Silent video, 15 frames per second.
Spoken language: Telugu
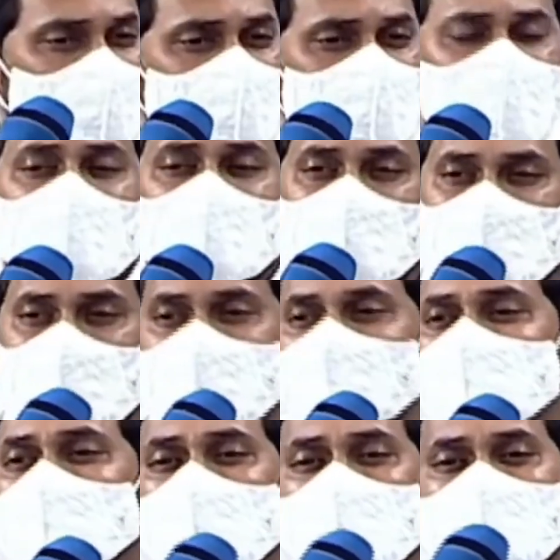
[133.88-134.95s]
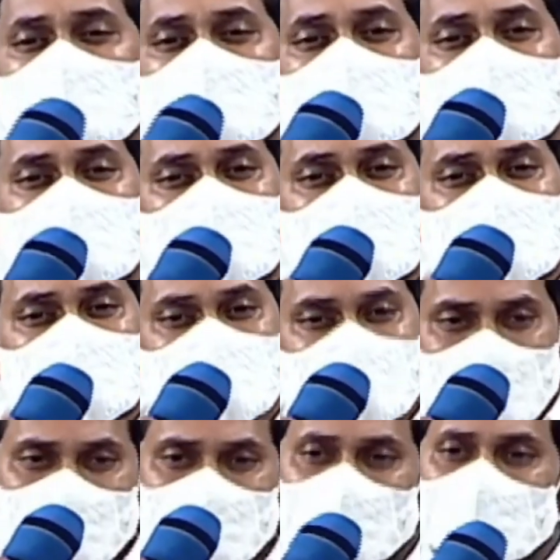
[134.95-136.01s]
హూమ్ సో ఎవర్ ఈస్ క్యారీయింగ్ అ
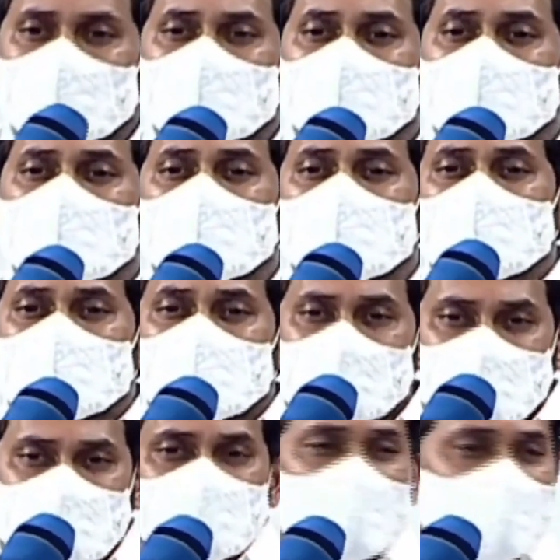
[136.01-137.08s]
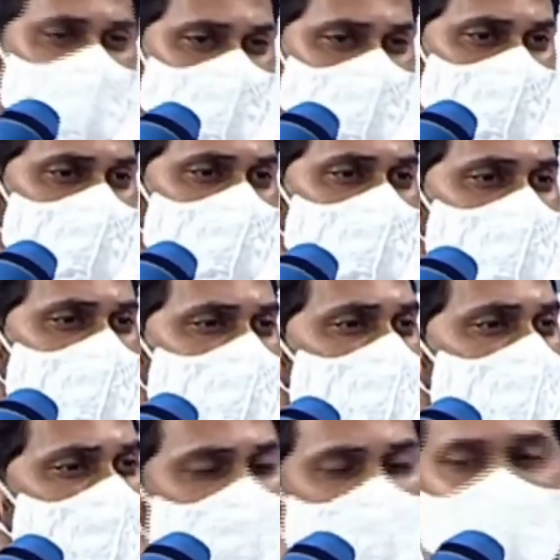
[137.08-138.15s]
సెల్ ఫోన్ ఒక స్మార్ట్ ఫోన్
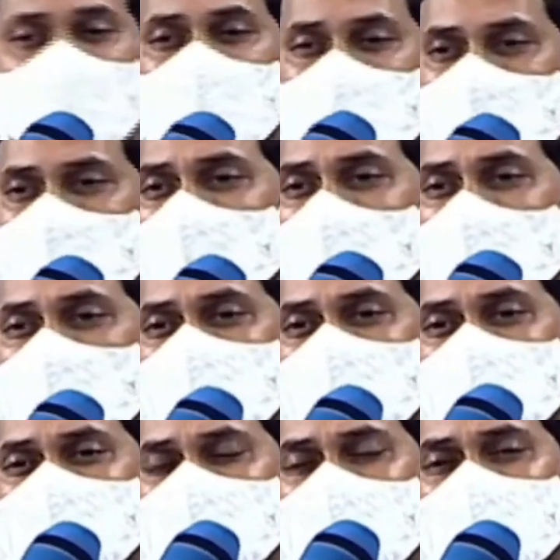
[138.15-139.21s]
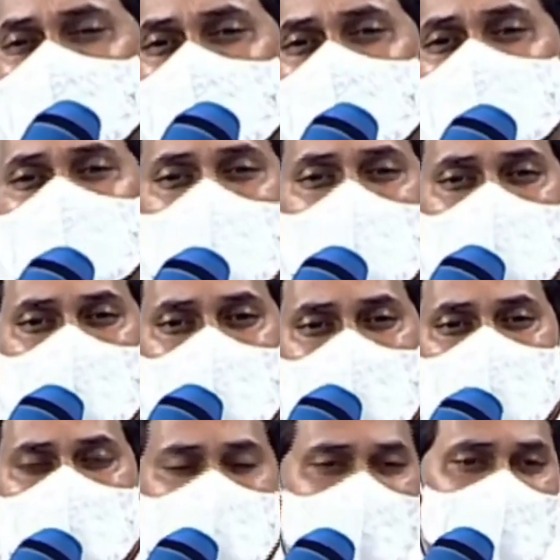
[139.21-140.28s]
ఎవరైతే క్యారీ చేస్తూ ఉన్నారో ఆ
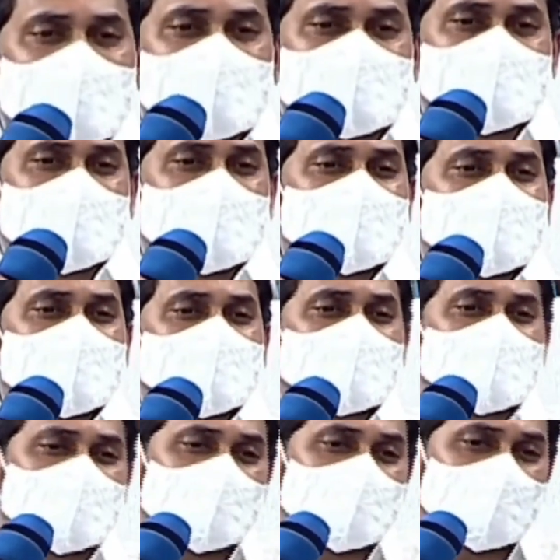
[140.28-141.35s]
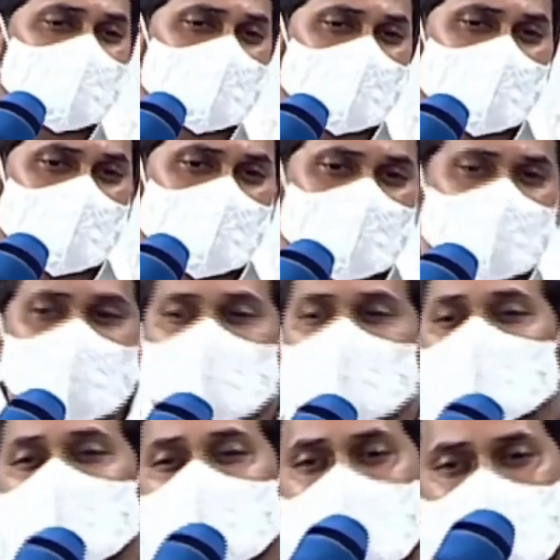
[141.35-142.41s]
ప్రతి అక్క చెల్లెమ్మ ఫోన్లో దిస్
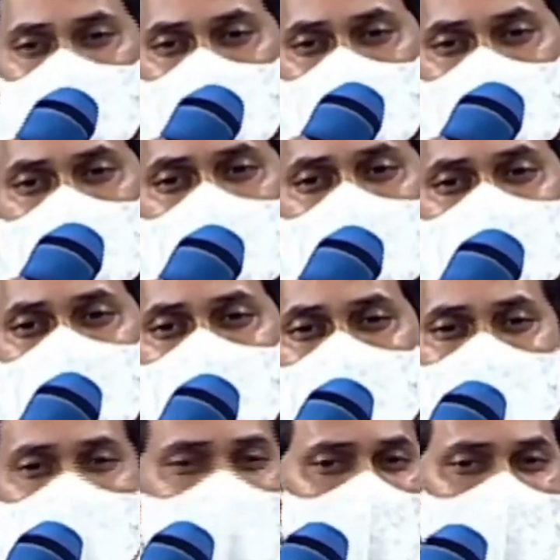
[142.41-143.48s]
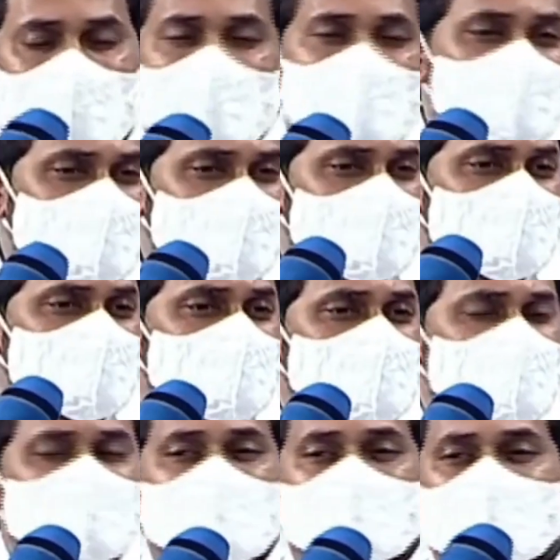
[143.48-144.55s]
షుడ్ బి డౌన్లోడెడ్ మై
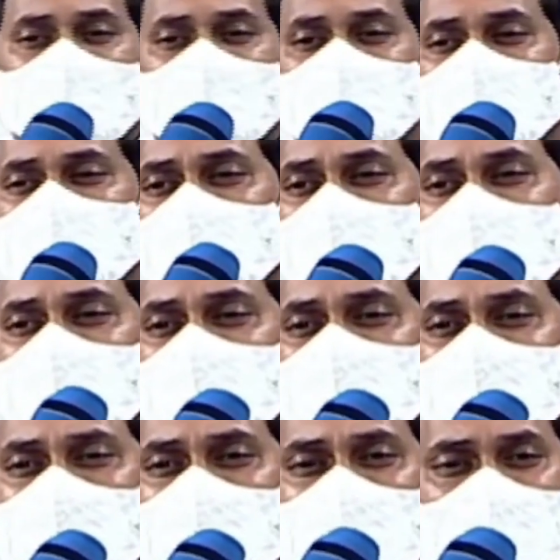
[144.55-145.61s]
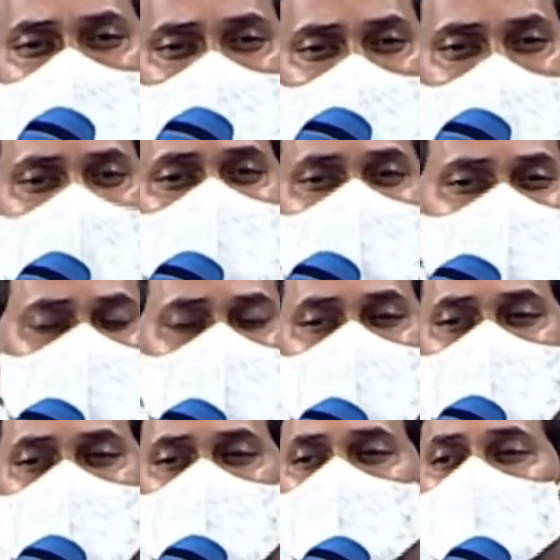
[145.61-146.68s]
ప్రిజంప్షన్ ఇస్ అప్రాక్సిమేట్లీ కనీసం
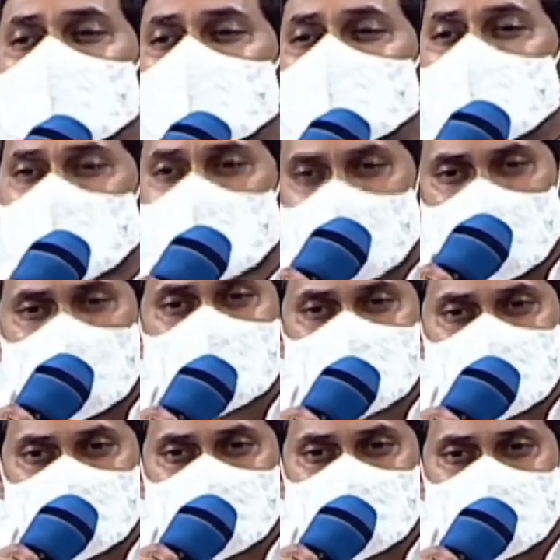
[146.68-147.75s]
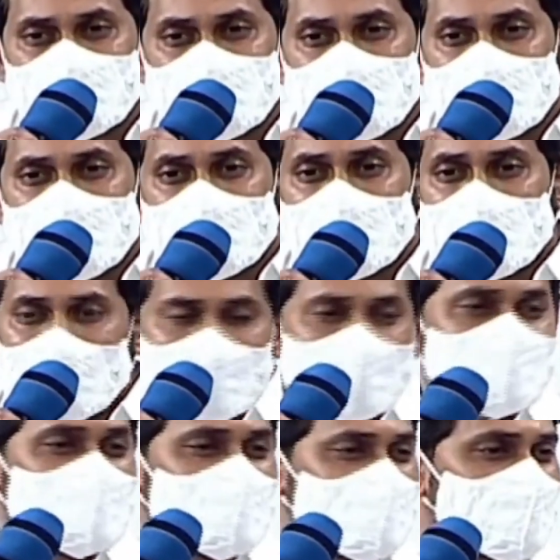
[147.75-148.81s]
అంటే కోటి పైన
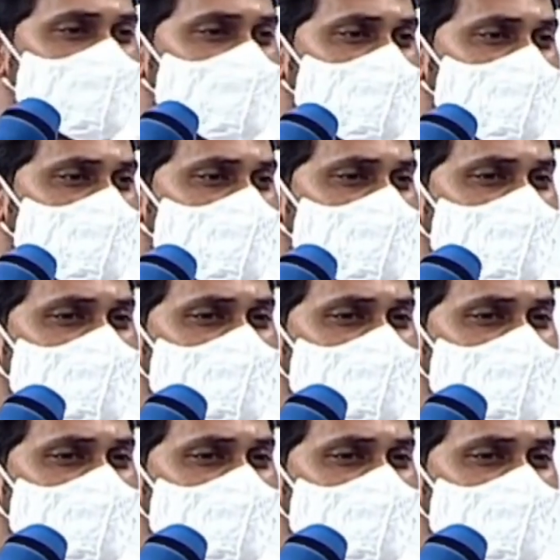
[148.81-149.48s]
అక్క చెల్లెమ్మల